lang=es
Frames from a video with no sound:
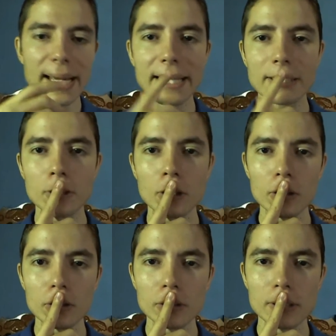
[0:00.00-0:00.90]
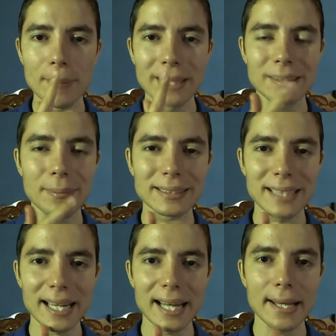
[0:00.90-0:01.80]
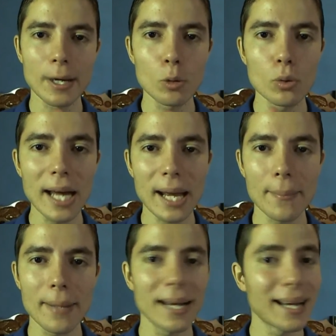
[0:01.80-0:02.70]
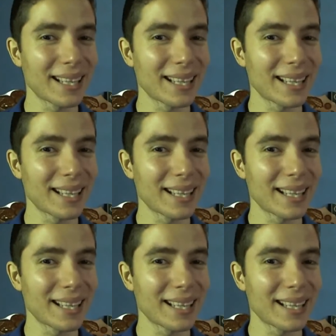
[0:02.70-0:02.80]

Esto se me hace más que nada un arma